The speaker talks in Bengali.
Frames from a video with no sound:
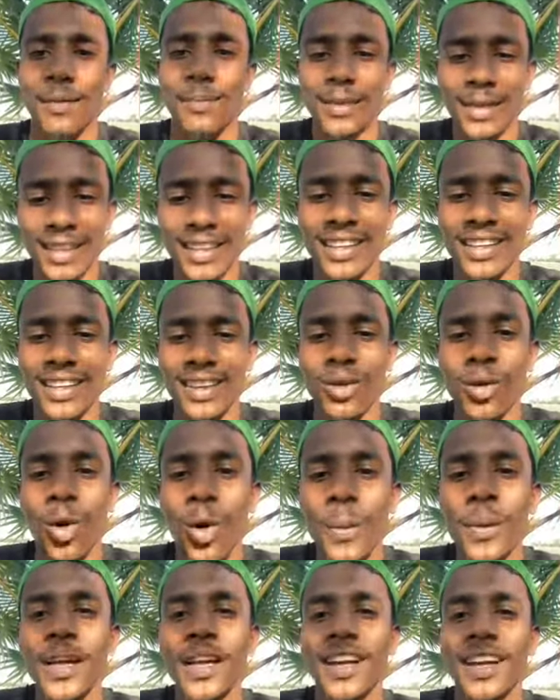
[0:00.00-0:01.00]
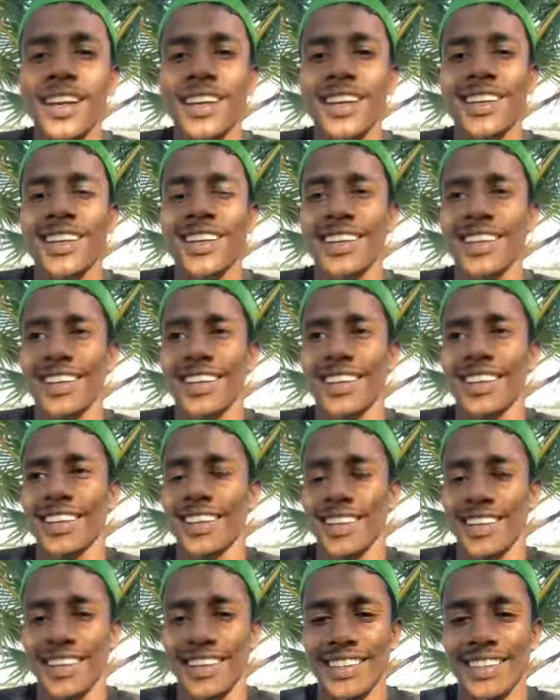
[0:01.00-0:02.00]
আমি কবির
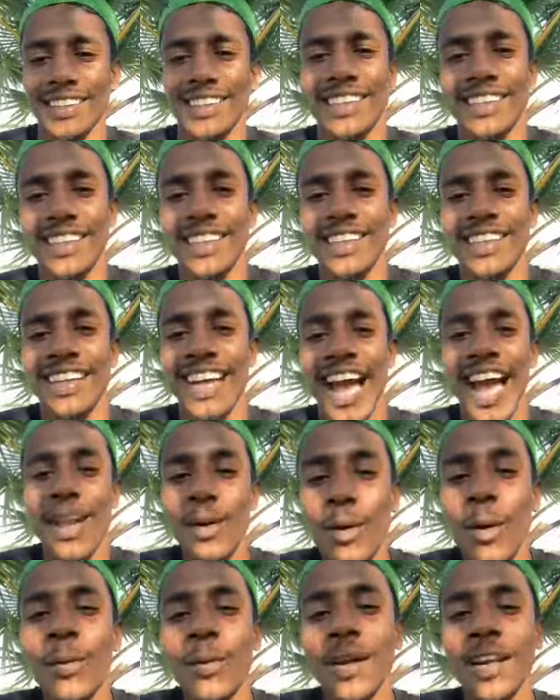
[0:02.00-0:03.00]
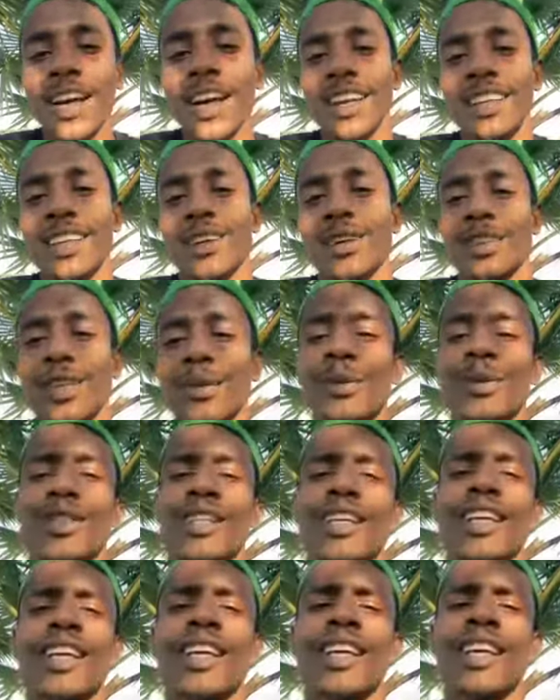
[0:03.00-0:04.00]
যে আই কবির আর কি কথা
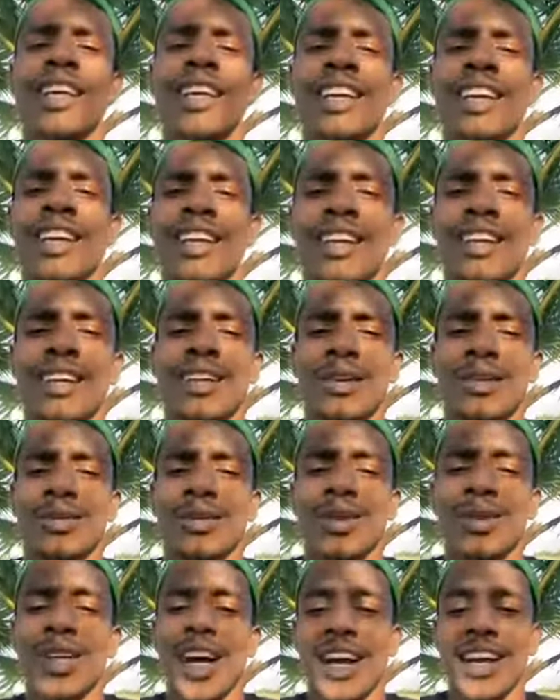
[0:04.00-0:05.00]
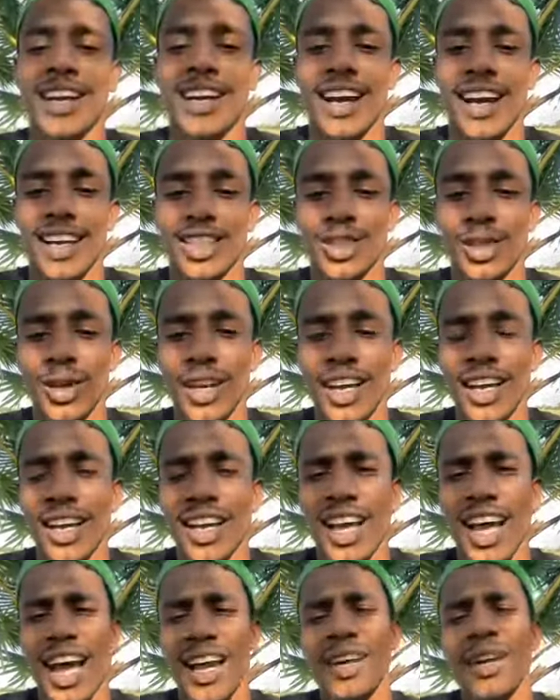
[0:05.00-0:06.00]
বুঝেননি তো যাক আসলে
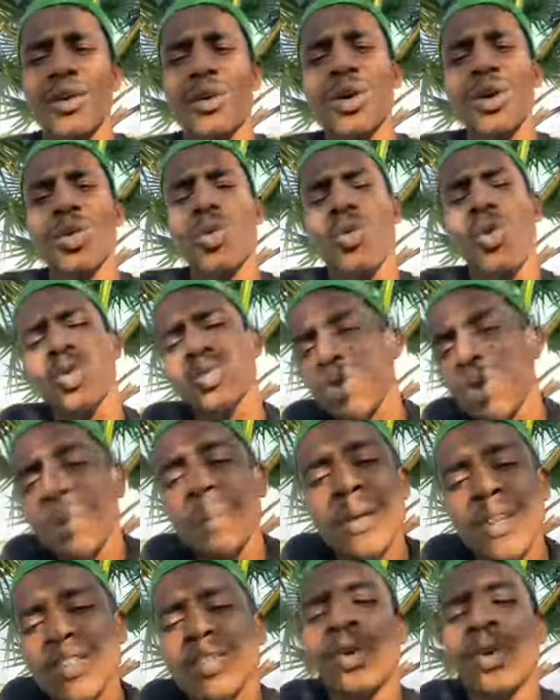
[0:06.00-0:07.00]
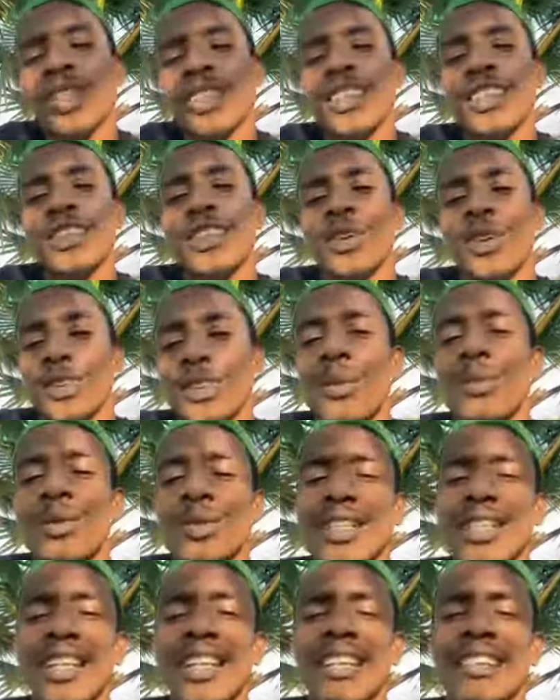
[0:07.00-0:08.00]
করে কত মিস করছি যে কথা
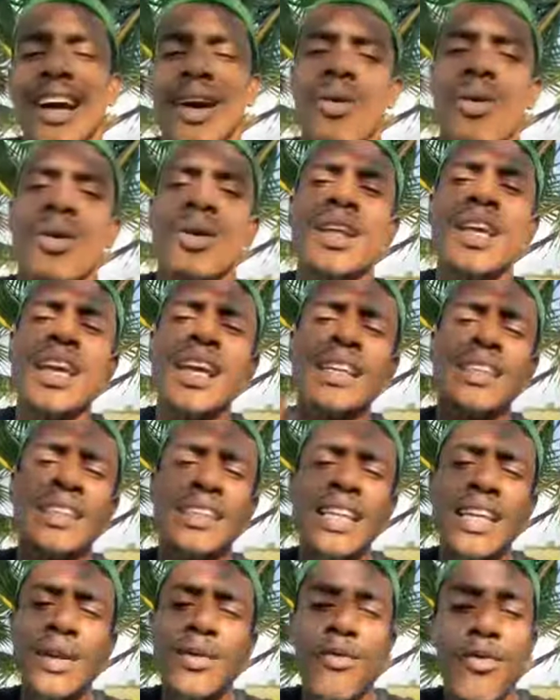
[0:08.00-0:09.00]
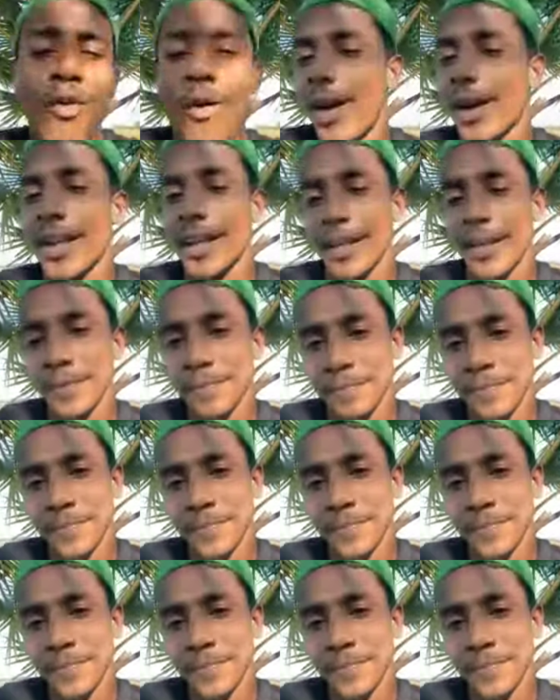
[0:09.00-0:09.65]
বুঝেননি যাক অনেক দিন পরে